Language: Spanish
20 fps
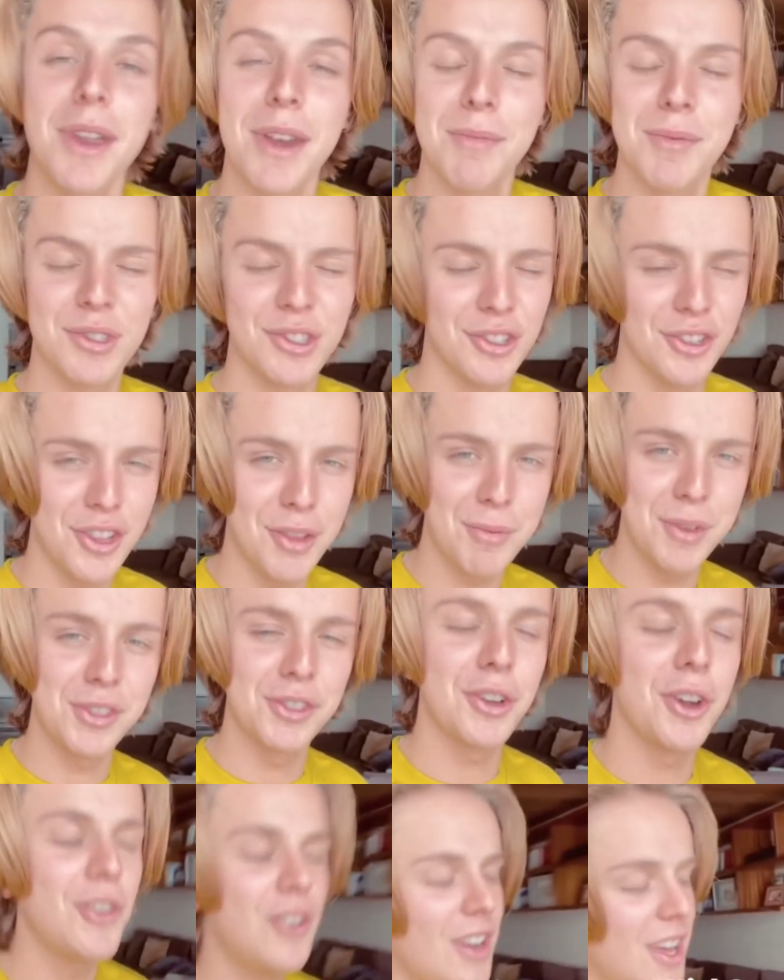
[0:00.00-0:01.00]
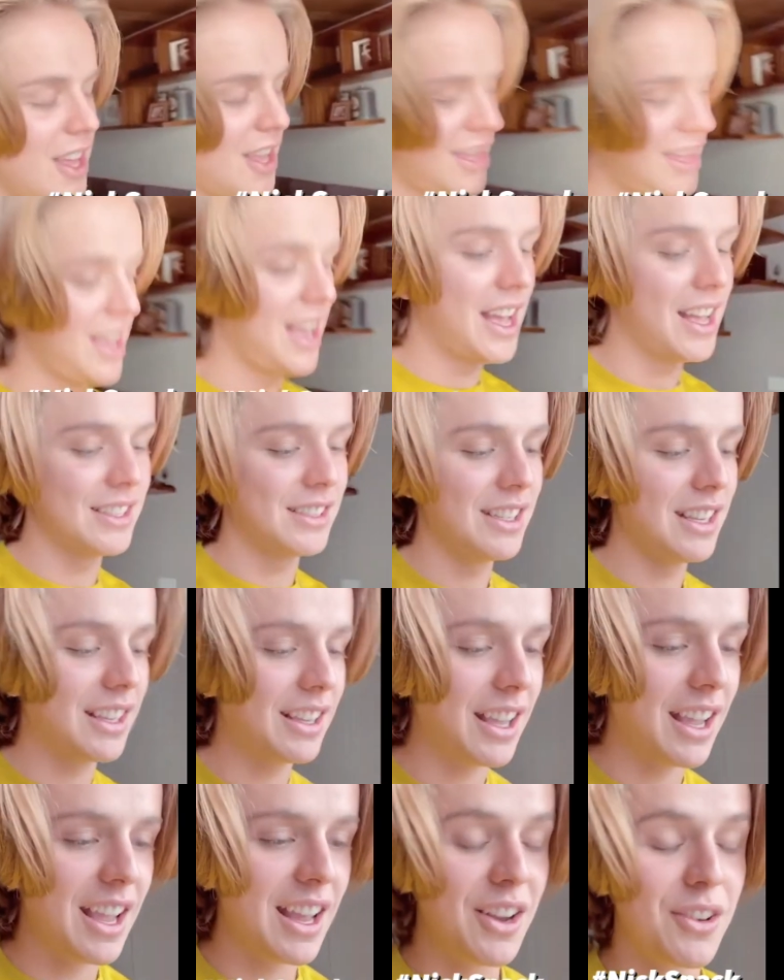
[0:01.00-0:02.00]
episodio de mi show. Así
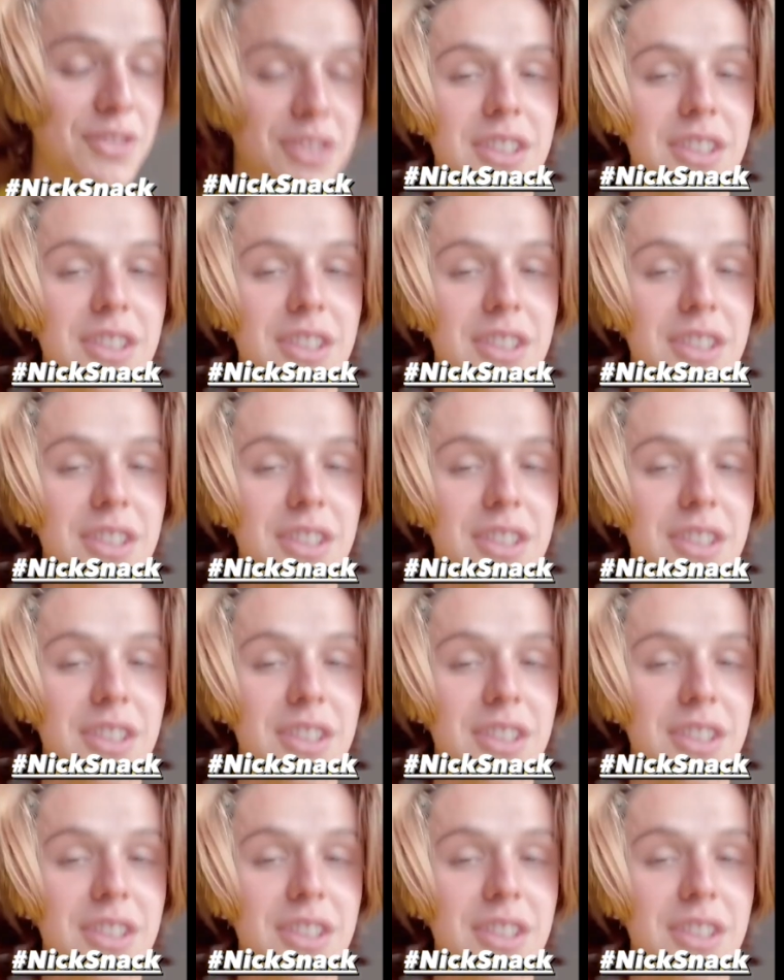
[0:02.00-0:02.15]
que los